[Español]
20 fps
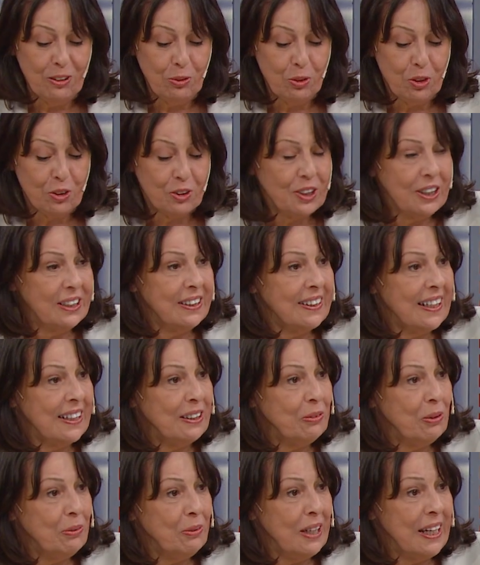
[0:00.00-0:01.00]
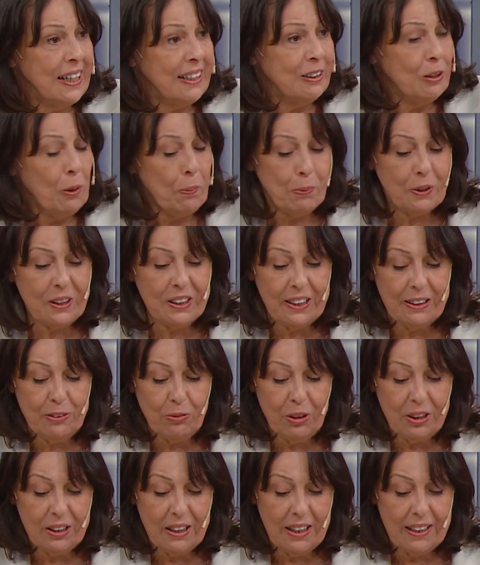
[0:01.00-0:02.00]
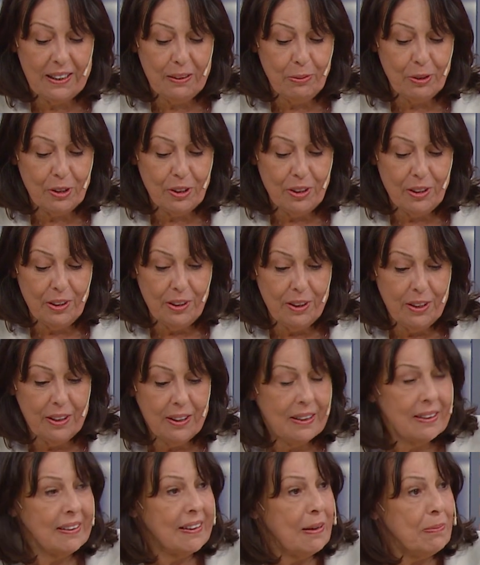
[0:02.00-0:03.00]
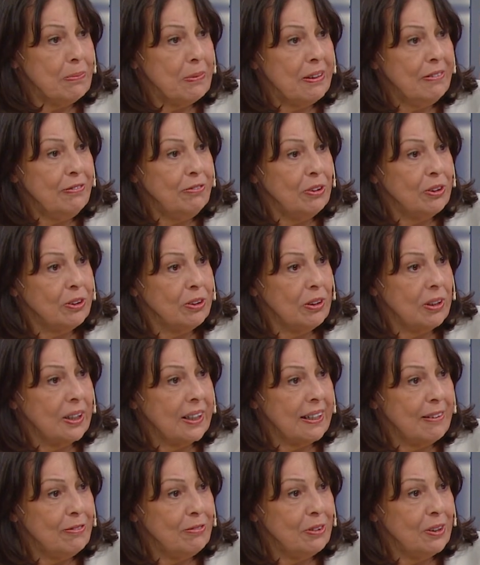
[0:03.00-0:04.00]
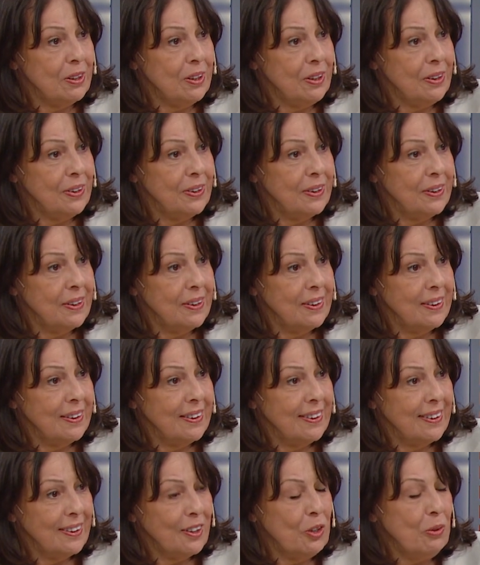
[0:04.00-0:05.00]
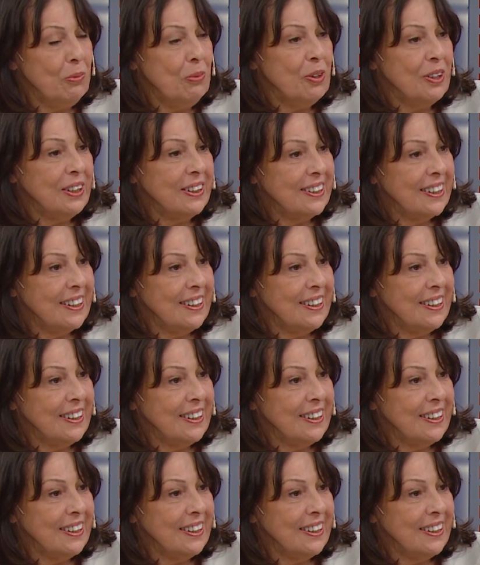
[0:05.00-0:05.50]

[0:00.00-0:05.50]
sus 89 años presentó este libro, también fotógrafo. ¿Cómo es